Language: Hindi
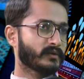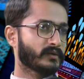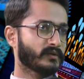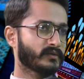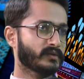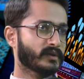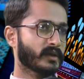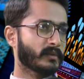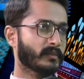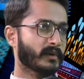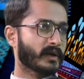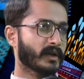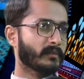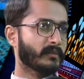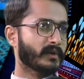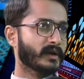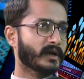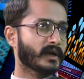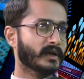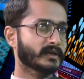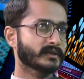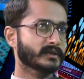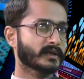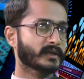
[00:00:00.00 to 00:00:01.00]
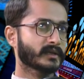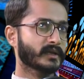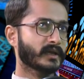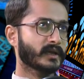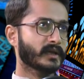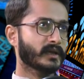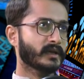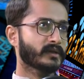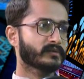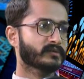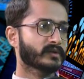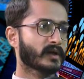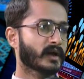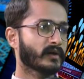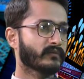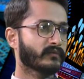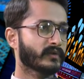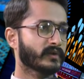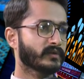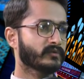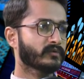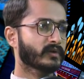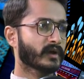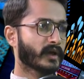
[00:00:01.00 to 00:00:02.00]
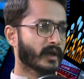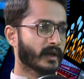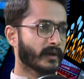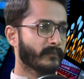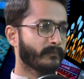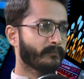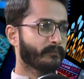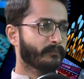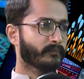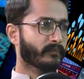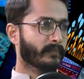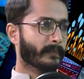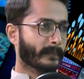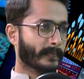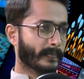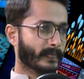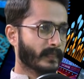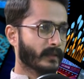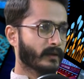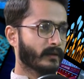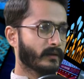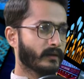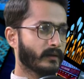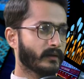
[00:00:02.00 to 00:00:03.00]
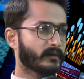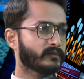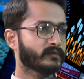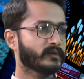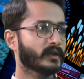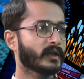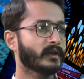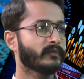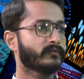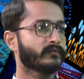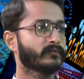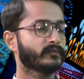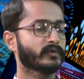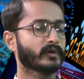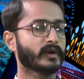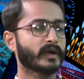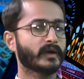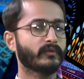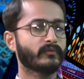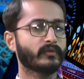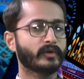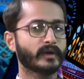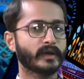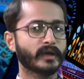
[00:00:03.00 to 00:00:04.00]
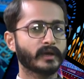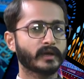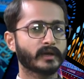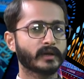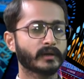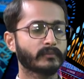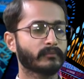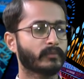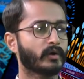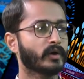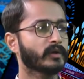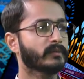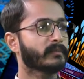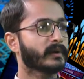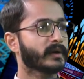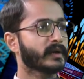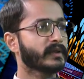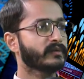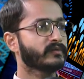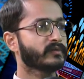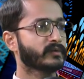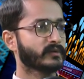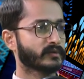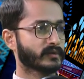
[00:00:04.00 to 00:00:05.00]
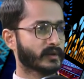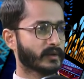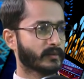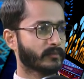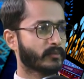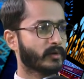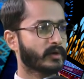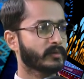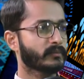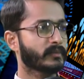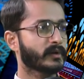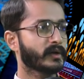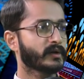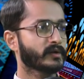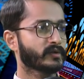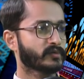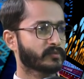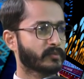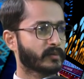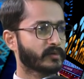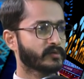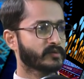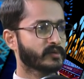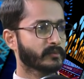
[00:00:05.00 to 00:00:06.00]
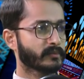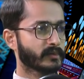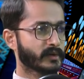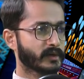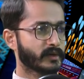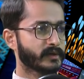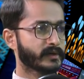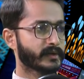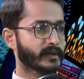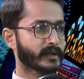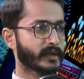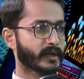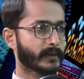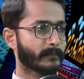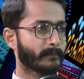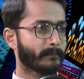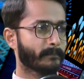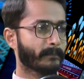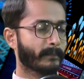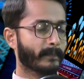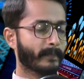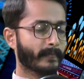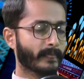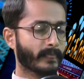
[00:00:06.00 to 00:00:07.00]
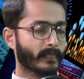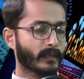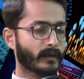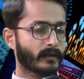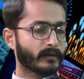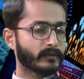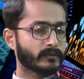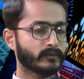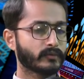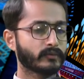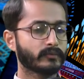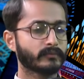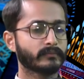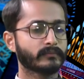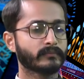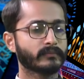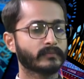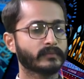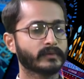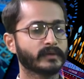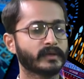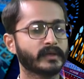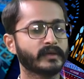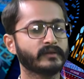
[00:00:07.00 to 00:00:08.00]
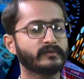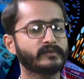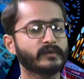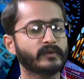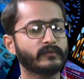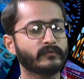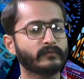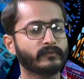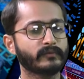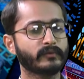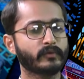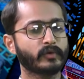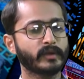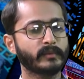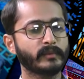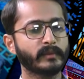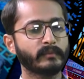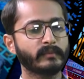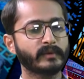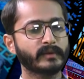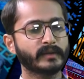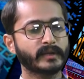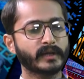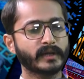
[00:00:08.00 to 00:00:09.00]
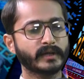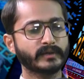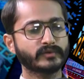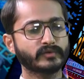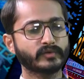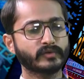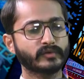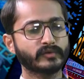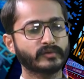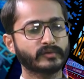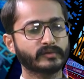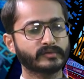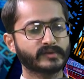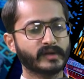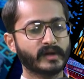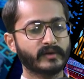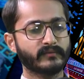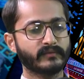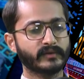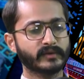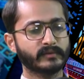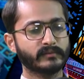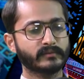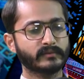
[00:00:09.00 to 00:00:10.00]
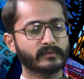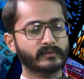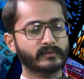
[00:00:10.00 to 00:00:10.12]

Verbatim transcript: इसके बारे में कहा जाता है कि सहाफ़त जो है एक सेल्फ जो है वो एक बहुत बड़ी चीज़ है बहुत बड़ी रिस्पॉन्सिबिलिटी है तो ये सिर्फ कोई भी बंदा जो सहाफ़त